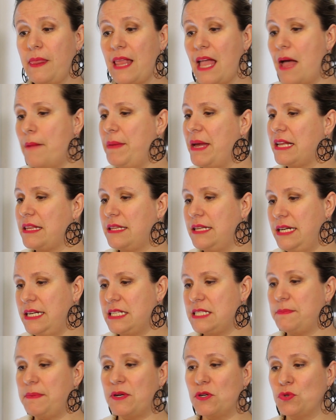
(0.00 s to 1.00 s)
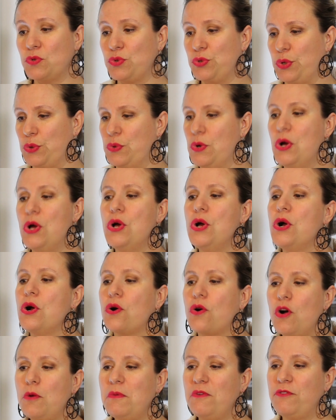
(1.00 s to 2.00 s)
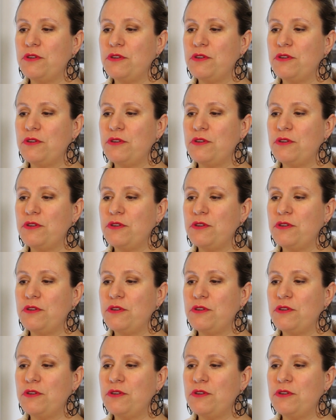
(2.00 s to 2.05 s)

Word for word: A Beatriz perguntou: como